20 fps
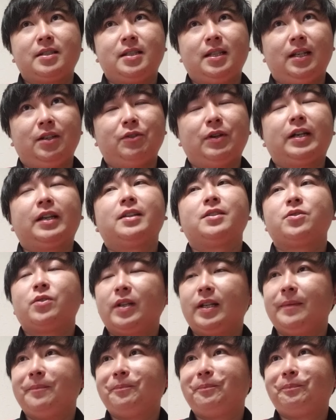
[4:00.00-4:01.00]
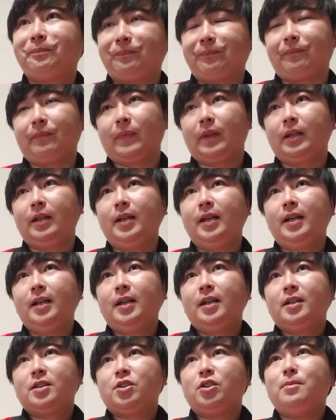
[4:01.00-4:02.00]
しているわけですよね。うん。
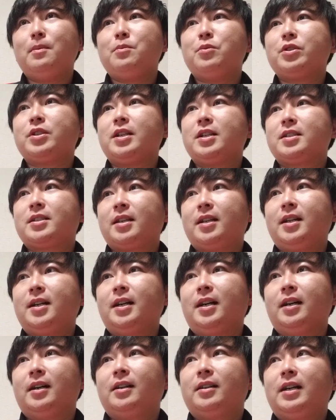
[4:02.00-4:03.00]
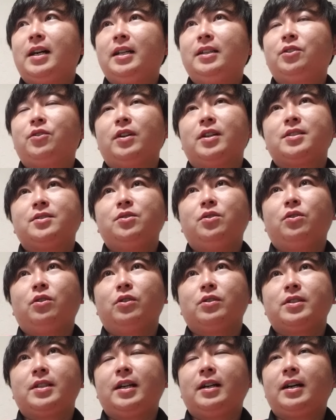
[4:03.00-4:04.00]
それももしかしたら、アントラーズ
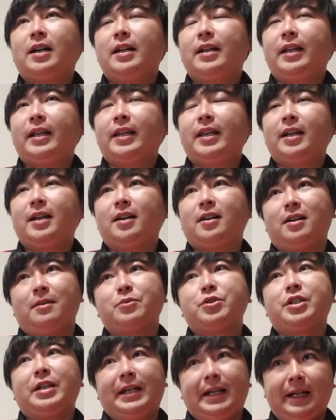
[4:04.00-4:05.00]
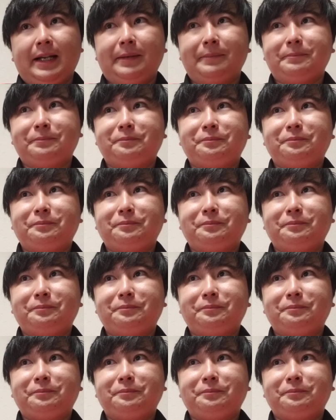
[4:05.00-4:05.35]
の3カ年計画かもしれない。